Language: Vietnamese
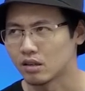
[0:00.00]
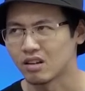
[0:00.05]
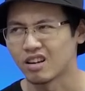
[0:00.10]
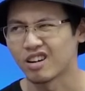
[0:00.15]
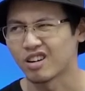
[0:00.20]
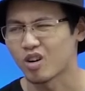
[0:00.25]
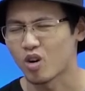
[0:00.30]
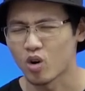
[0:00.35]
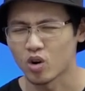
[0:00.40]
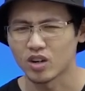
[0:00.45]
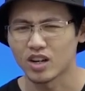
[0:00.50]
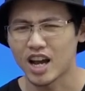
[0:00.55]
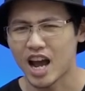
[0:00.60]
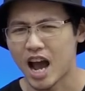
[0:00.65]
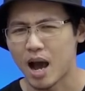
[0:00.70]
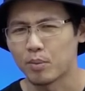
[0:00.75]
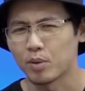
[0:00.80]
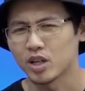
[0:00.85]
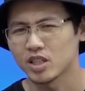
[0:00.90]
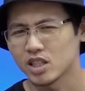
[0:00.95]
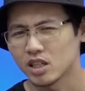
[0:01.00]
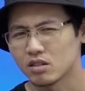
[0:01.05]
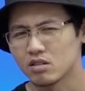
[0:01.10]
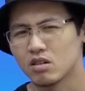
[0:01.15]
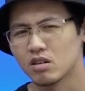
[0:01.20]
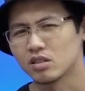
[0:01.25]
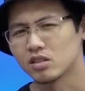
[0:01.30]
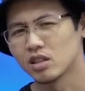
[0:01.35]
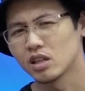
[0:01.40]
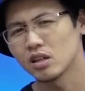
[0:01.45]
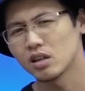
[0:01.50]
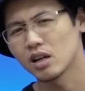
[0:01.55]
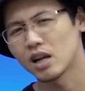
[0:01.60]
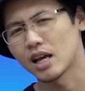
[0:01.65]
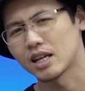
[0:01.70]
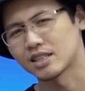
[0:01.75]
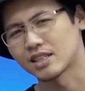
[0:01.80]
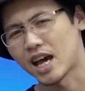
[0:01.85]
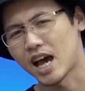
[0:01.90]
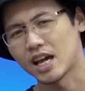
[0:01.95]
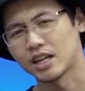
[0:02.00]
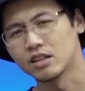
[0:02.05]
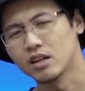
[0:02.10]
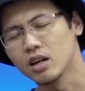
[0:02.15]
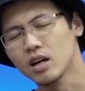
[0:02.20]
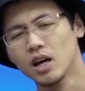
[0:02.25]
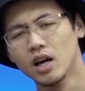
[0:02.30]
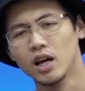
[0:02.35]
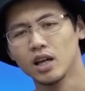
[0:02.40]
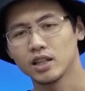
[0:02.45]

là còn cả một cái chặng đường rất là dài nữa.